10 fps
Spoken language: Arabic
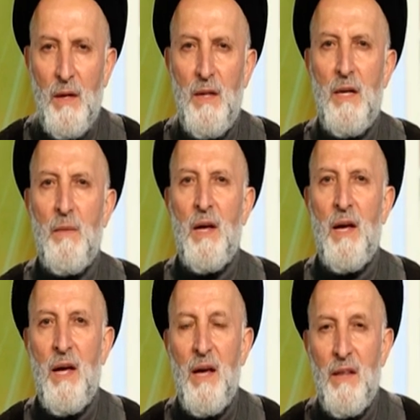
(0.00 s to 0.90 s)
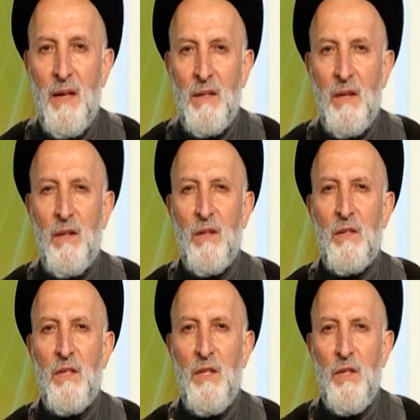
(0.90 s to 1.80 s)
إنما هذا
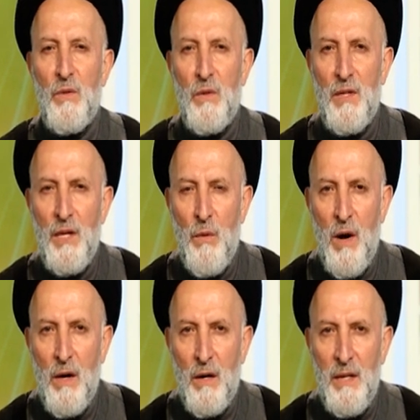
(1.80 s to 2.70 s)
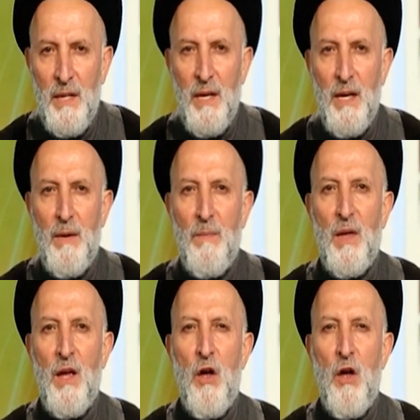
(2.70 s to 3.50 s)
تقرير لواقعهم